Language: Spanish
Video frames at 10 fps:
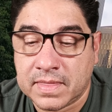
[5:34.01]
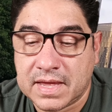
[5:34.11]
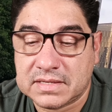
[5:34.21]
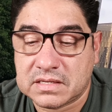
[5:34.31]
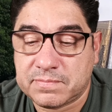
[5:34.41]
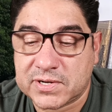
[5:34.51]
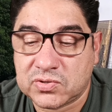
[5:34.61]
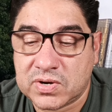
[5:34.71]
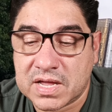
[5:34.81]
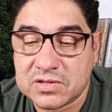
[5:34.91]
Estas
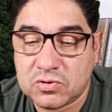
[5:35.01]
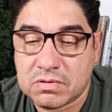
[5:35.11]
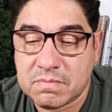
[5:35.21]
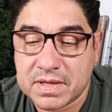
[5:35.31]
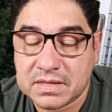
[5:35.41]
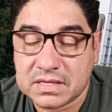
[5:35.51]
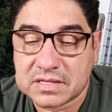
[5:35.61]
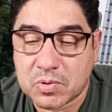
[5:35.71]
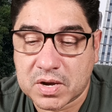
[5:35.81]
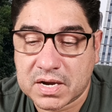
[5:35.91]
personas normalmente
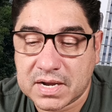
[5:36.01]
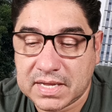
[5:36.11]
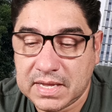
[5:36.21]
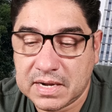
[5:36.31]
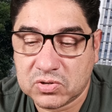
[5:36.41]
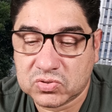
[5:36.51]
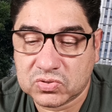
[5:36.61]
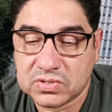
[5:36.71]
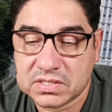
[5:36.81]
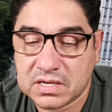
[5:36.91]
trabajan aquí en
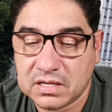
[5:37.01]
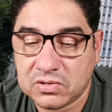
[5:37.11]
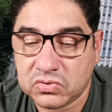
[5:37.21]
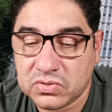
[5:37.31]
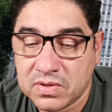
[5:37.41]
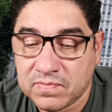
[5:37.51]
nuestros distritos